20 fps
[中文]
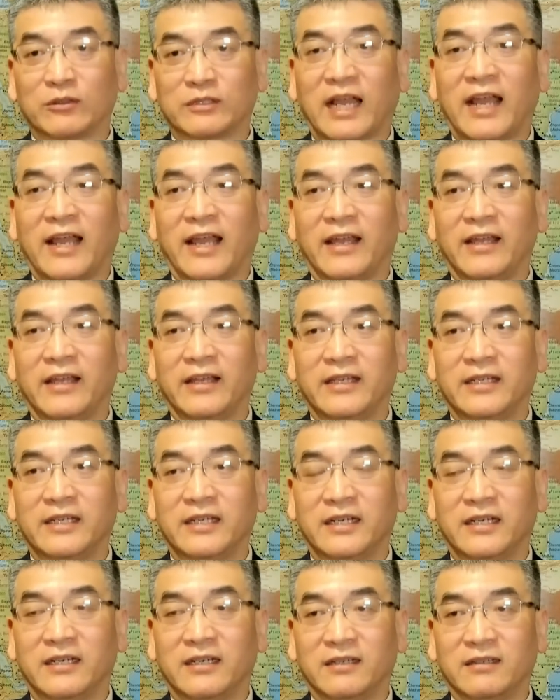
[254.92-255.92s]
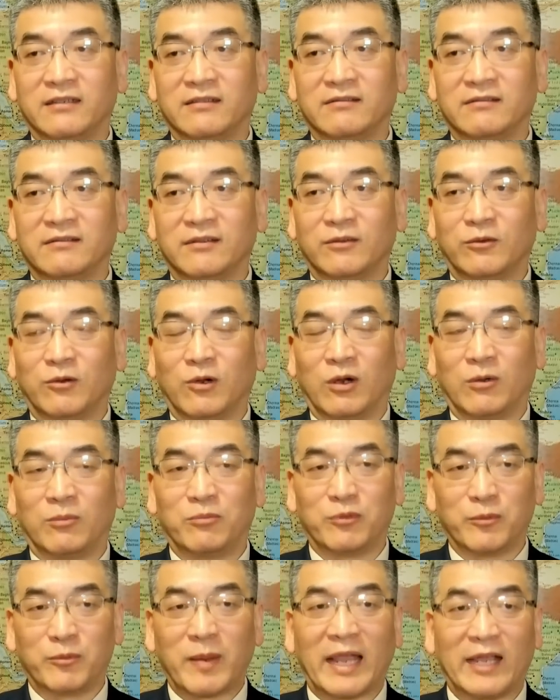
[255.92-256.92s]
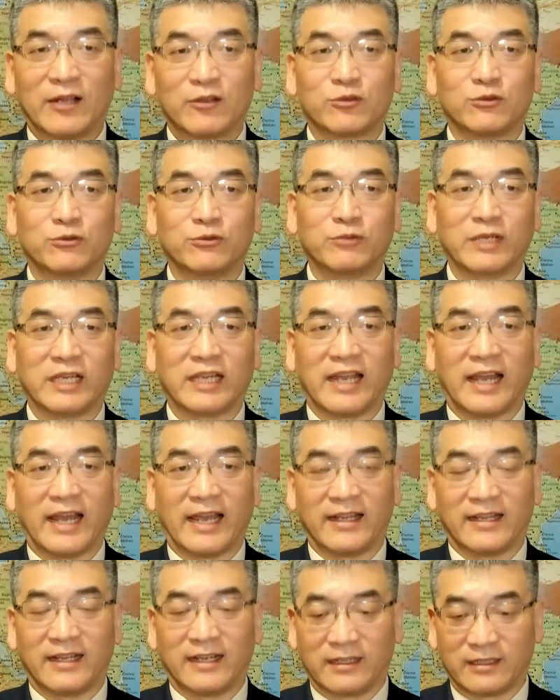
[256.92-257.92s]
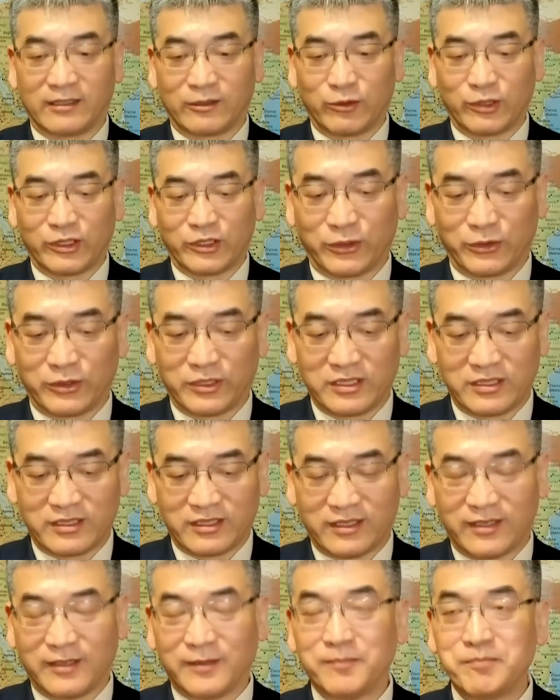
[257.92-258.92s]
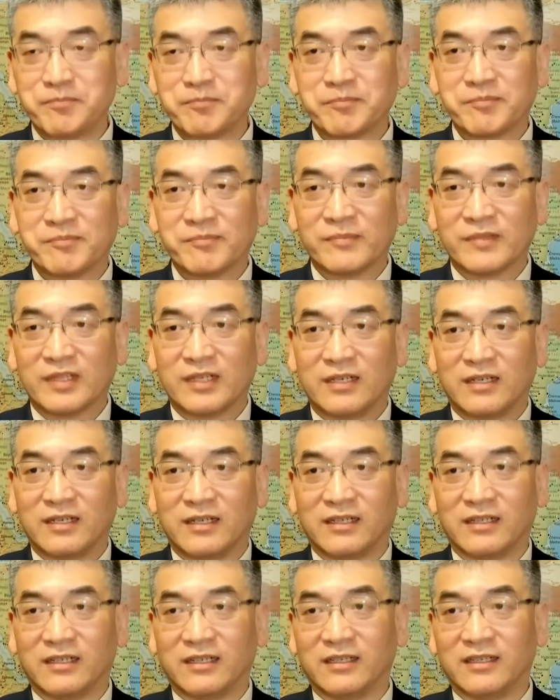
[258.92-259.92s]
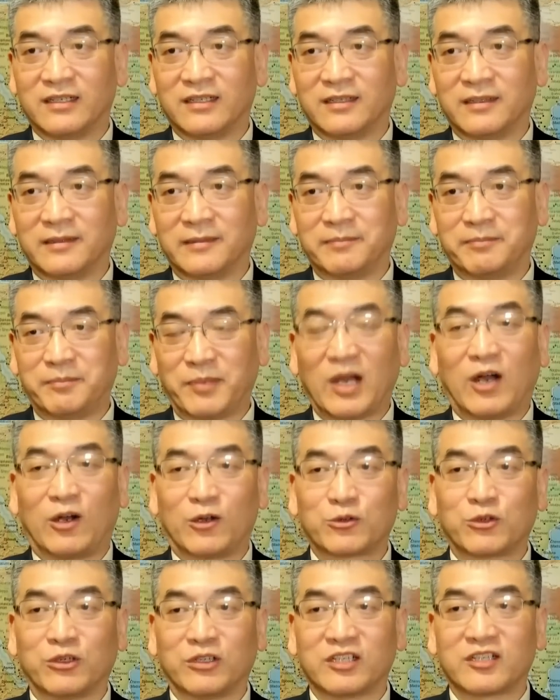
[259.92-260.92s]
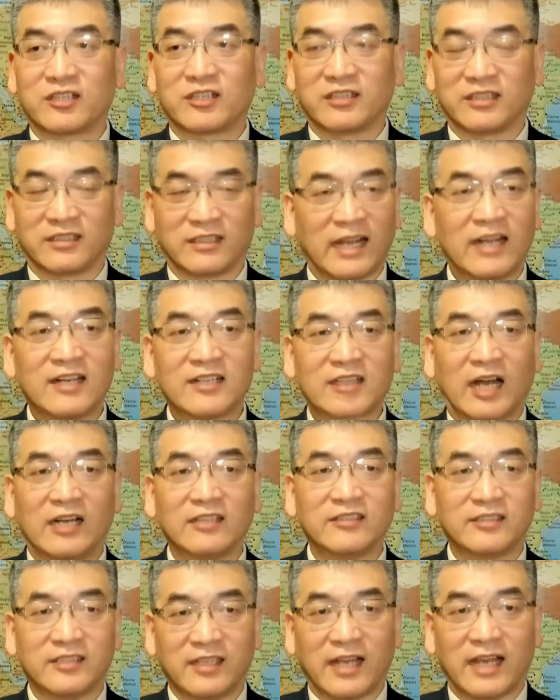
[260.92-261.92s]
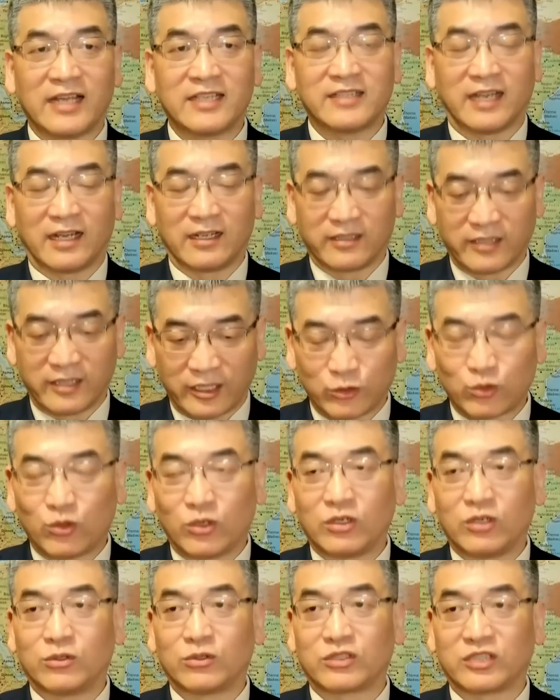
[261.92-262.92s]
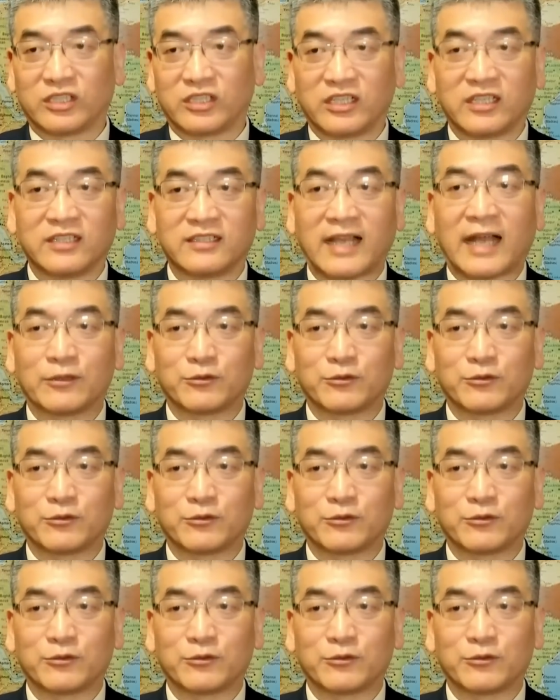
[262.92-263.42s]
态，啊，我不排除未来呢会一些。呃，不好说的事情。当然，长期来讲，这个脱钩是一个大